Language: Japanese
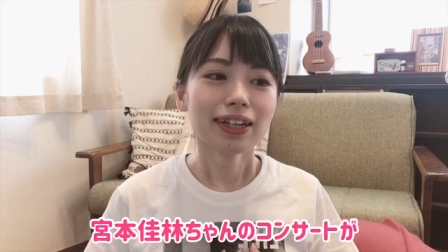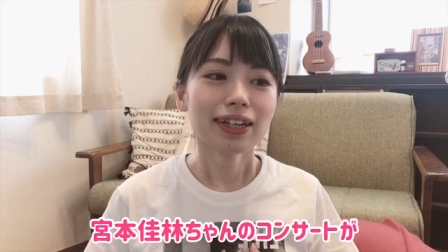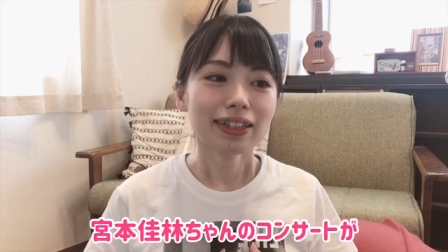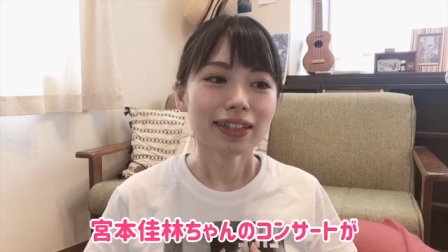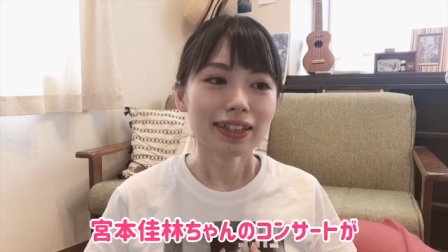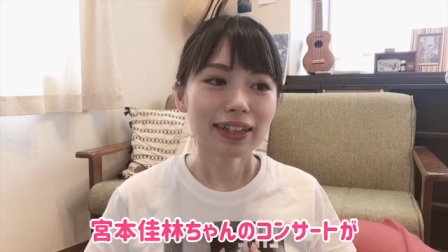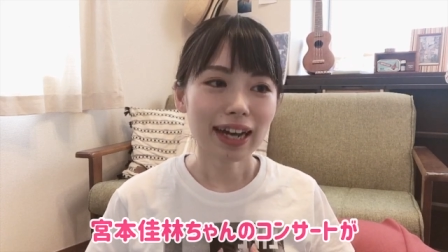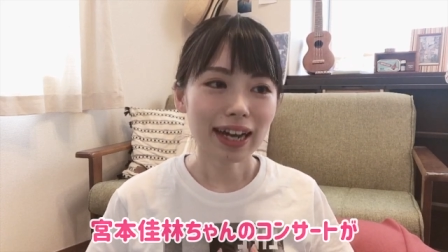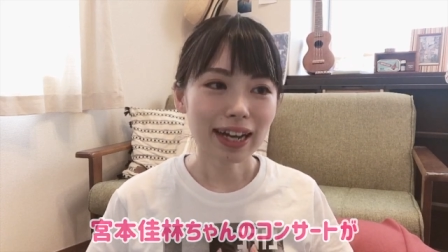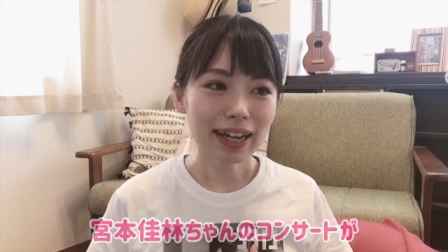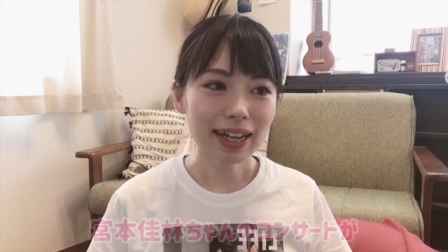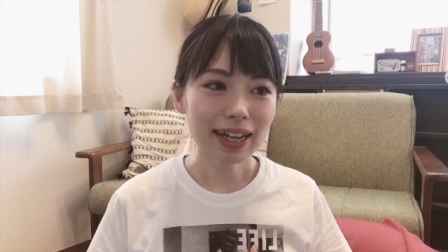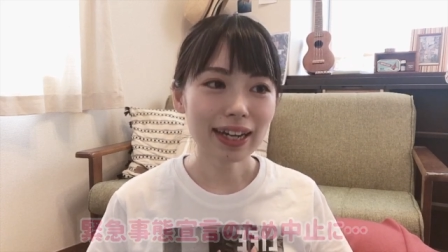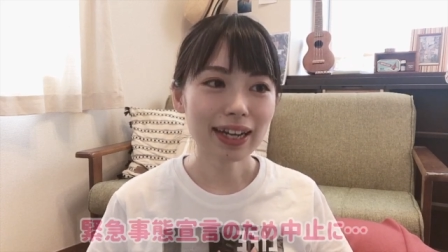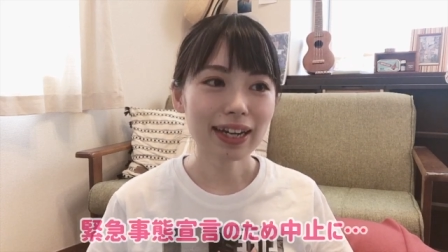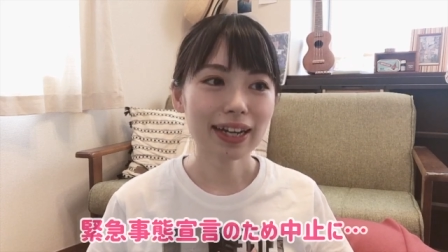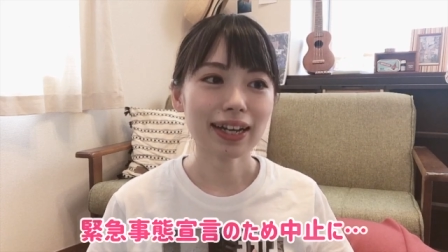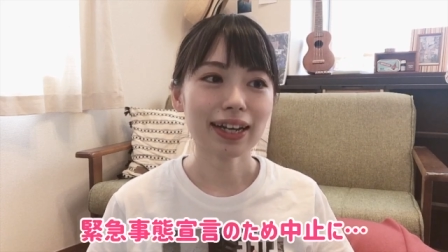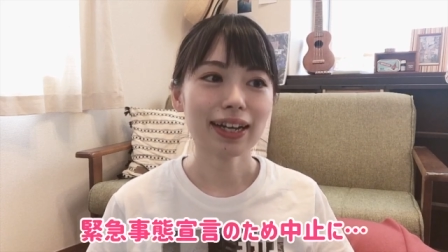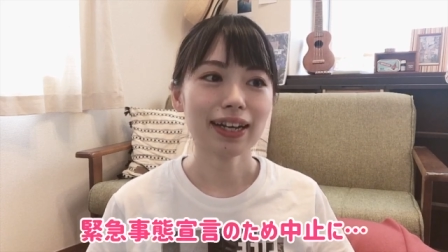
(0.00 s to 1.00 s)

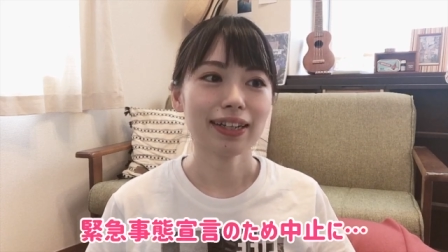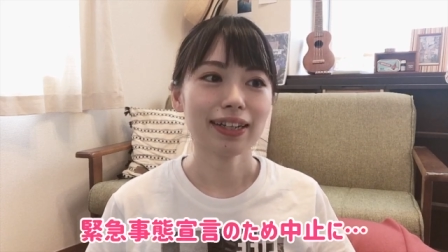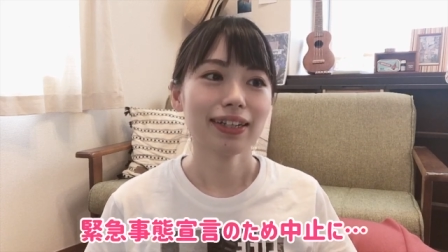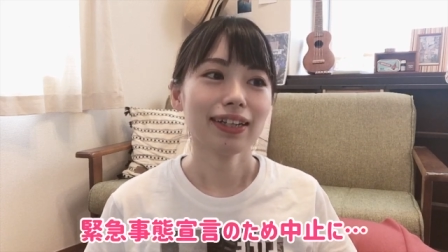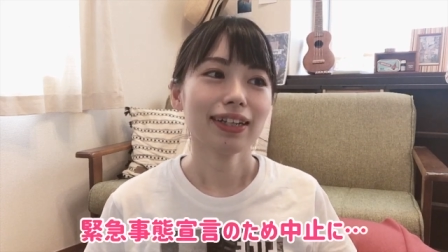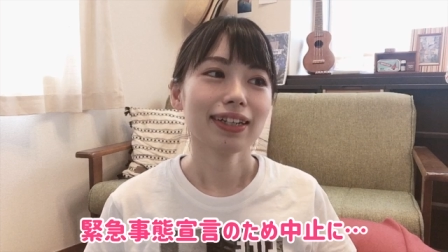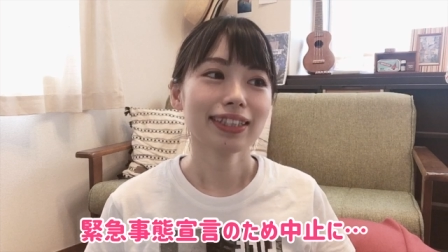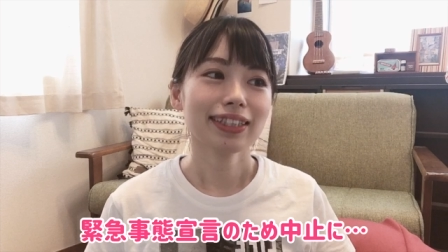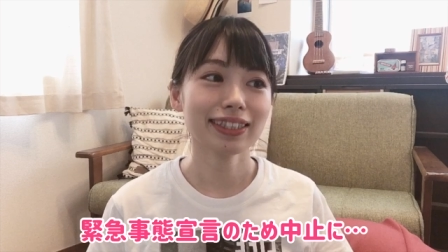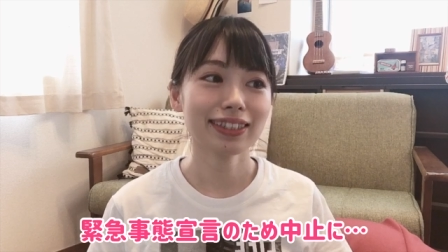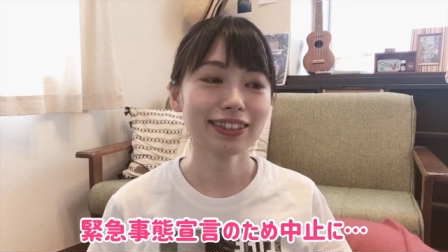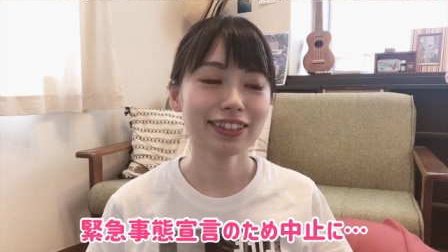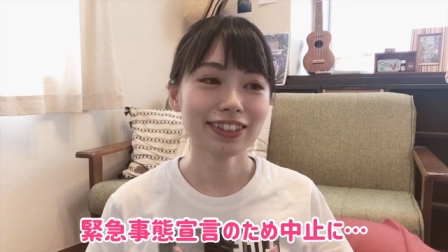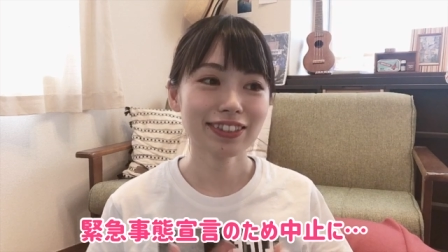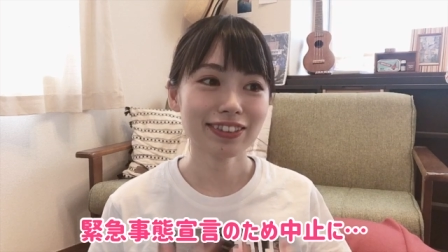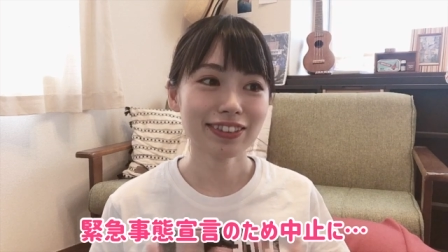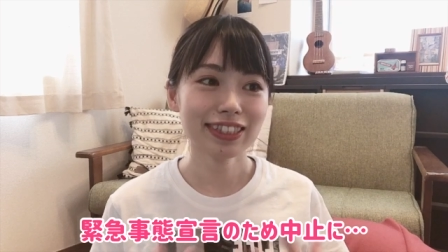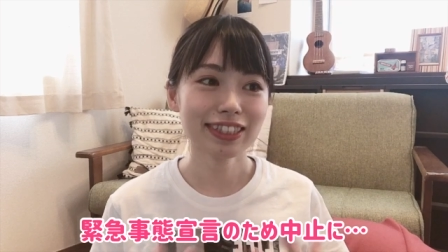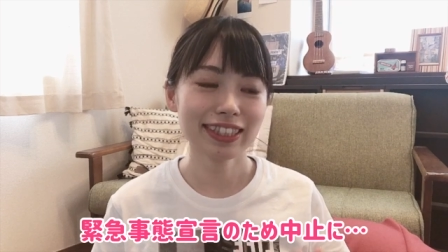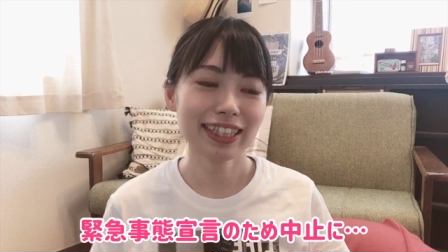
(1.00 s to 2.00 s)
が緊
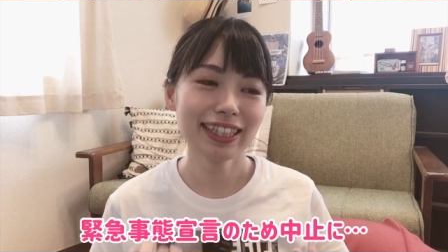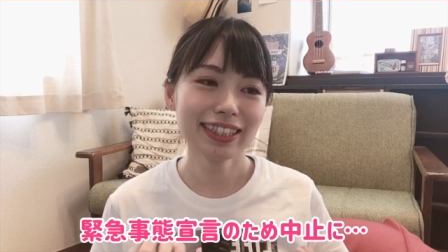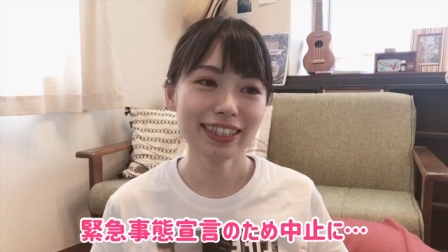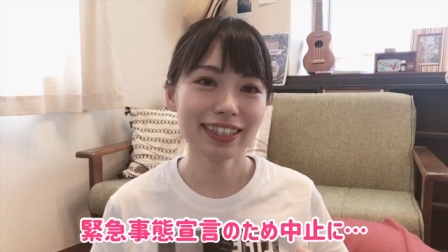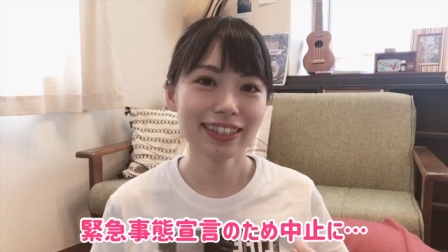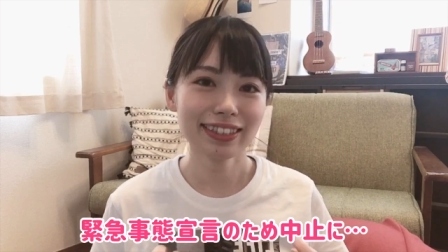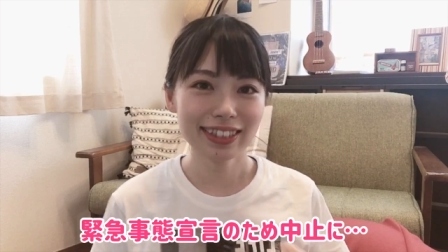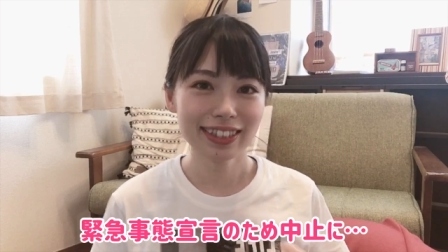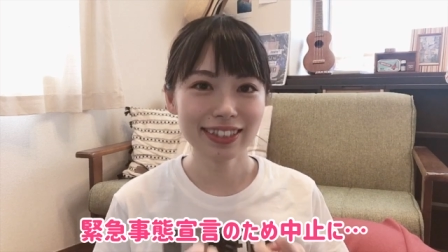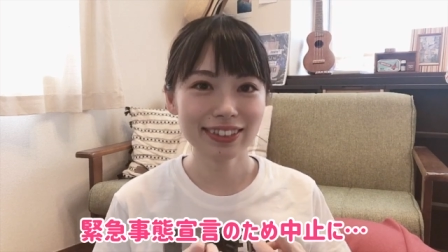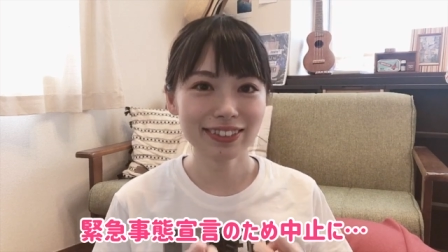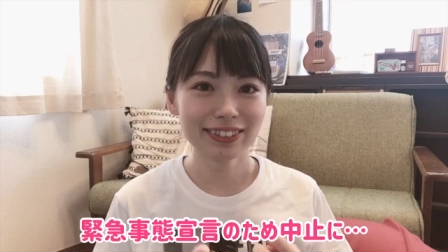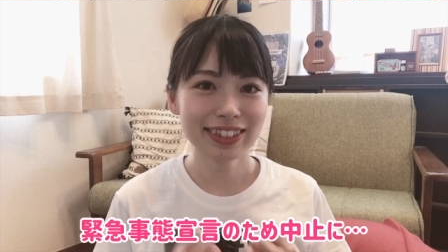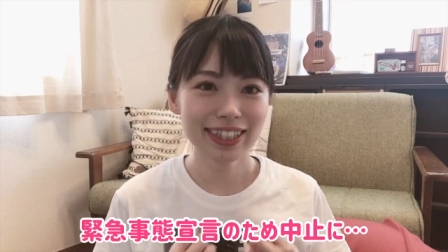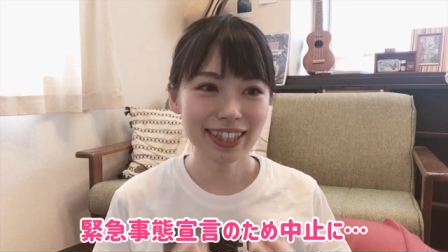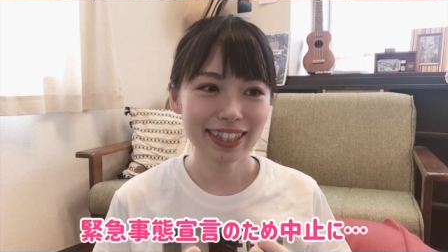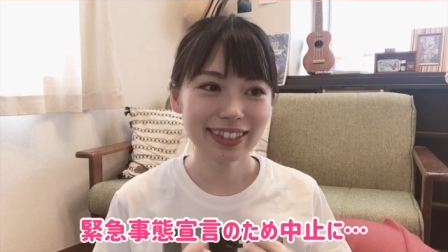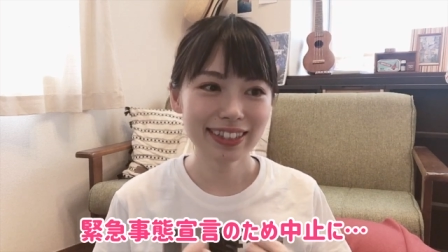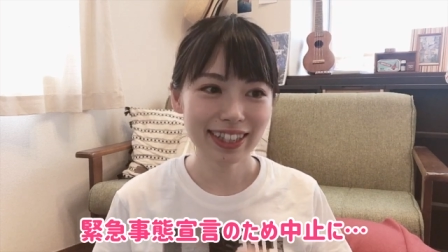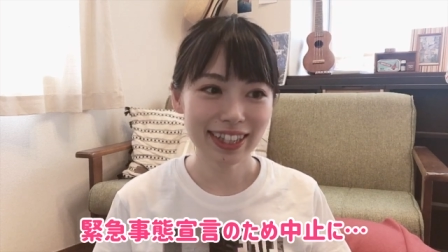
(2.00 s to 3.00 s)
急事態宣言の
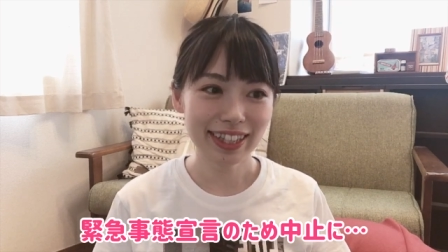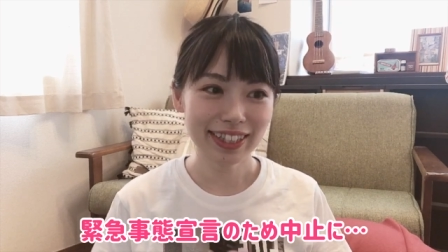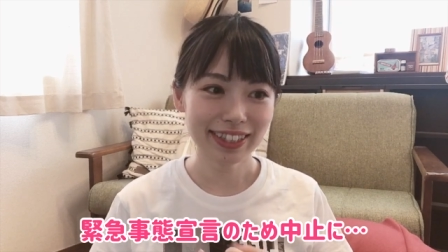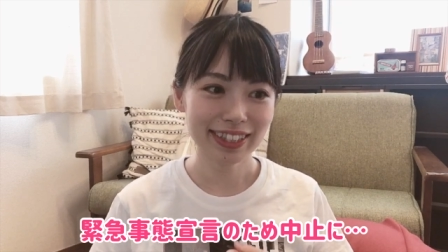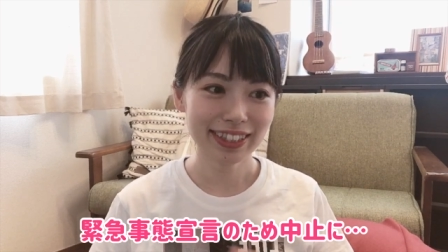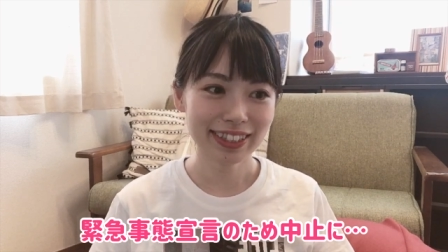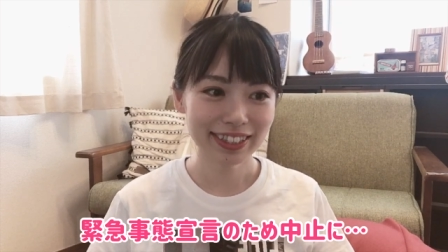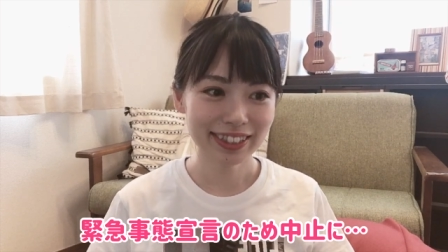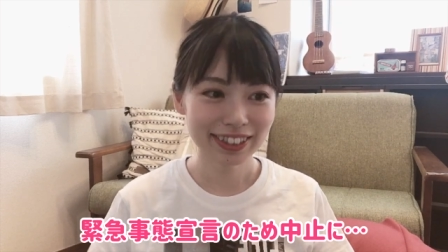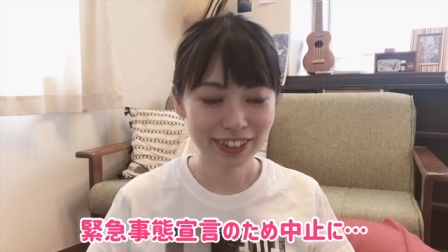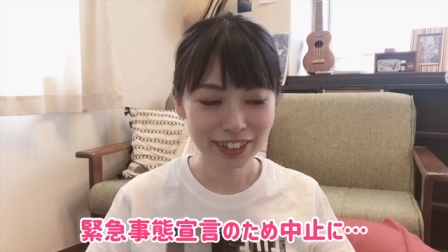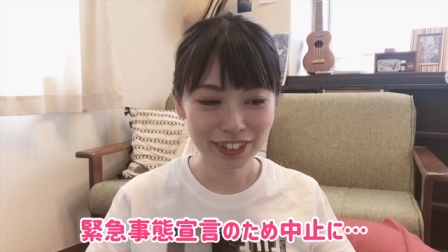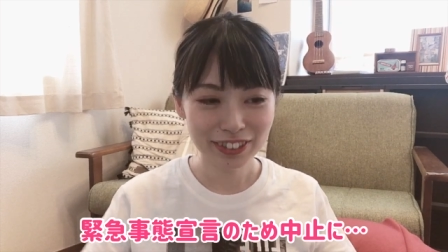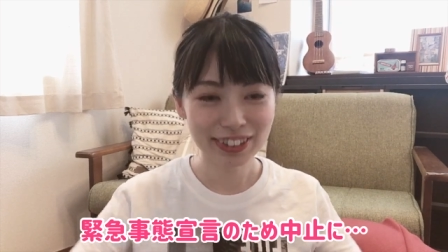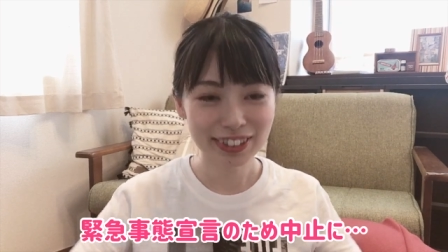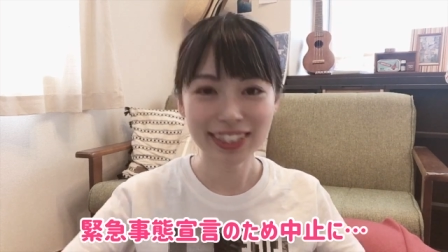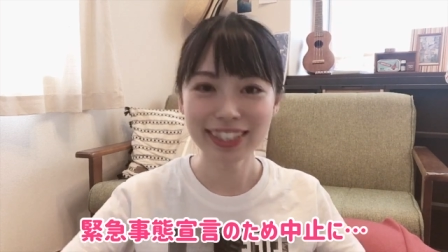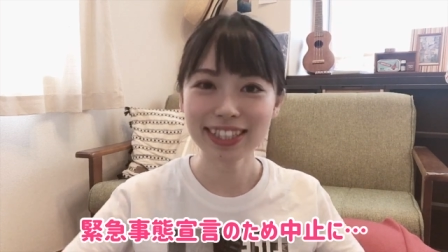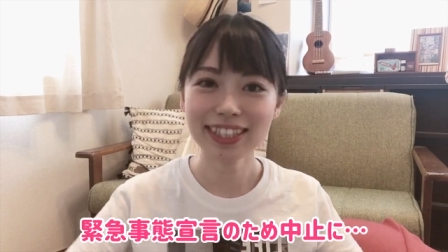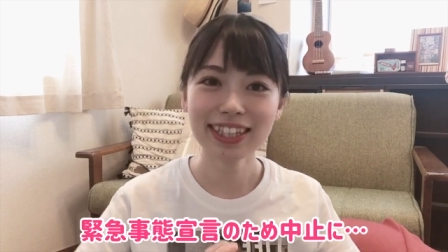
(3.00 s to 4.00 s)
せいで中
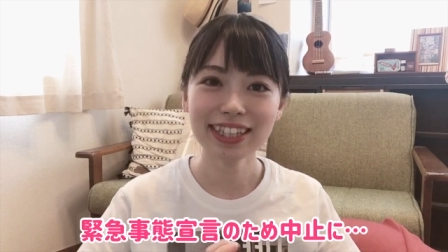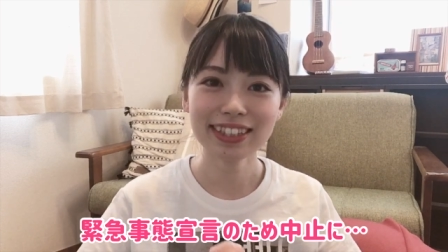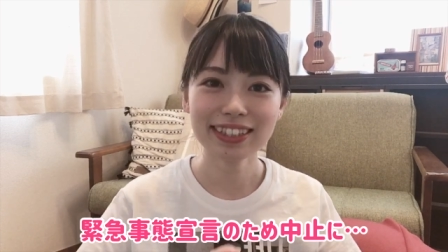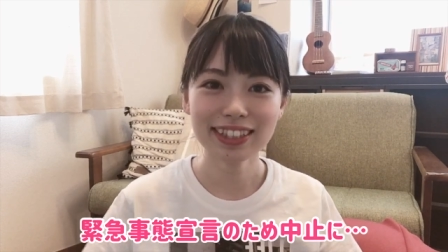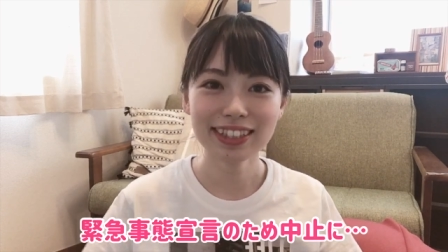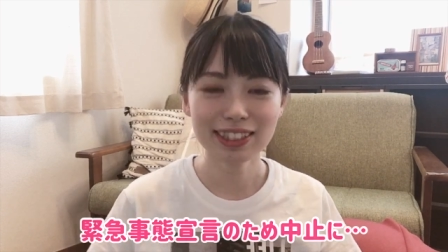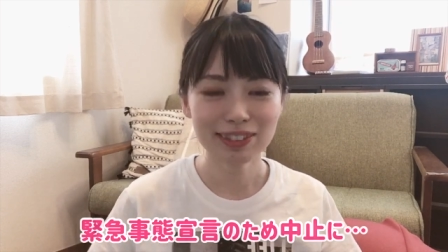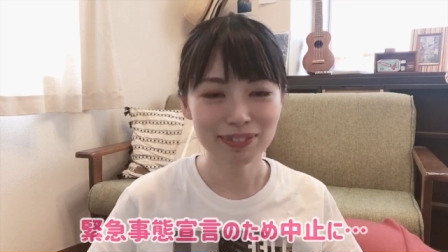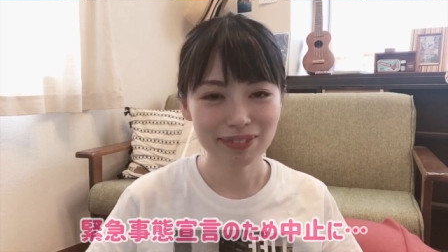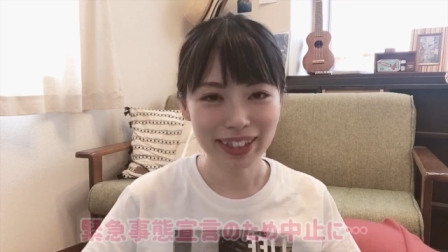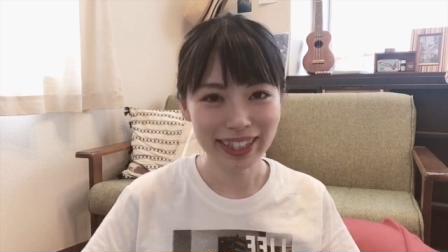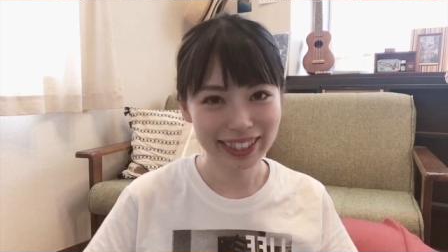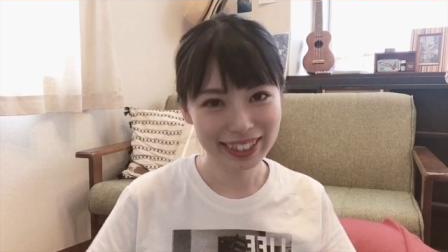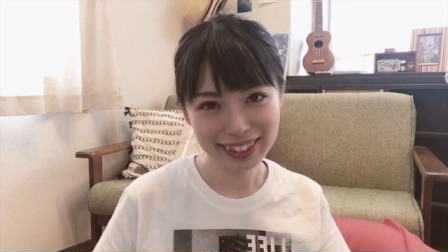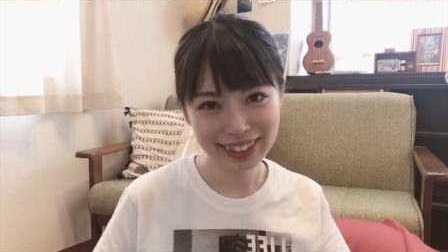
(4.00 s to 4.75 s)
止になってしまい